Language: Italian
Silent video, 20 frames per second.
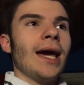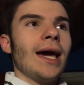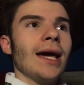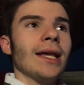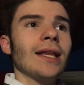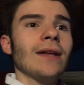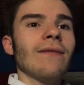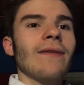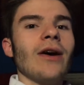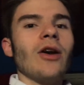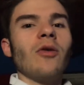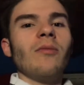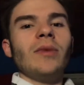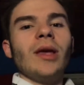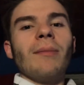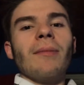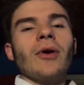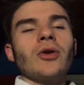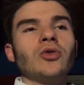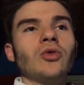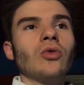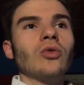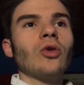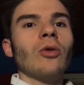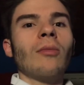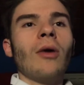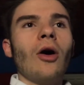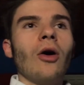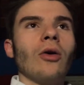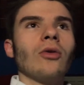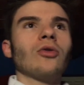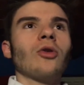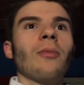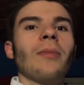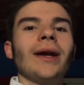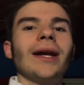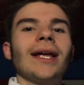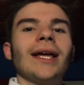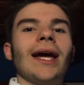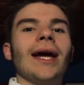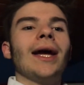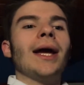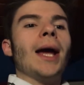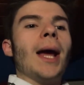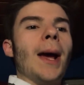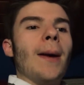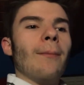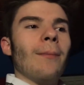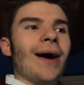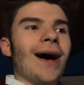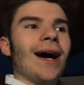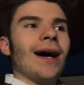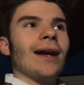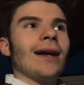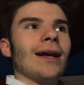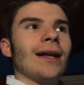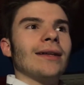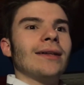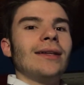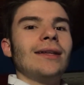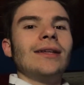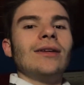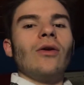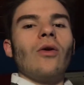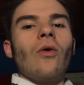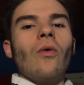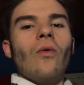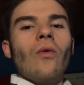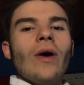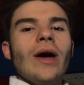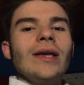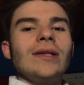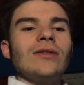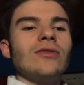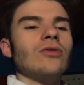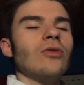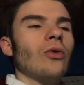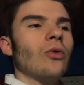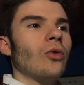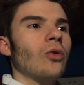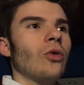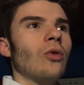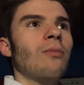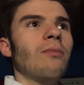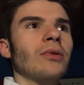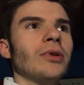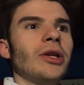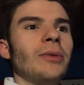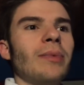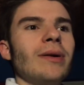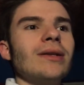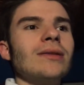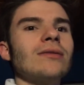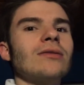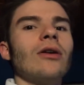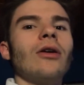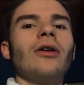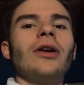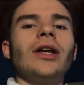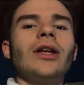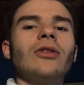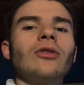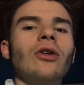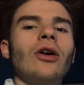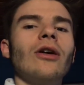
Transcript: e davvero mi è piaciuto molto perché parla di questo gruppo di persone